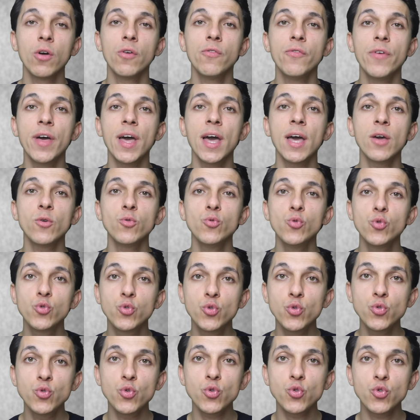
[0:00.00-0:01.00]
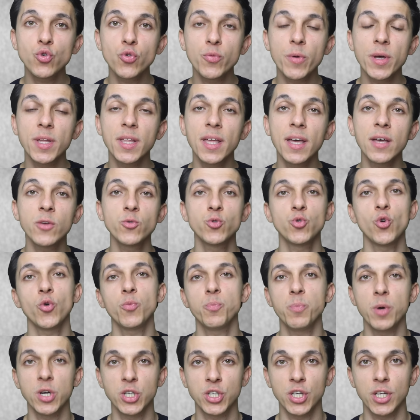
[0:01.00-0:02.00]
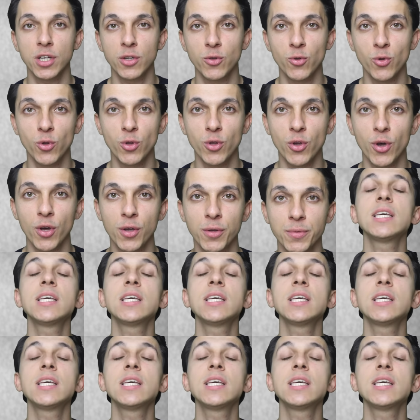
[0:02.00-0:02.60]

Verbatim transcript: ve 3. şubede çok başarılı oluyor.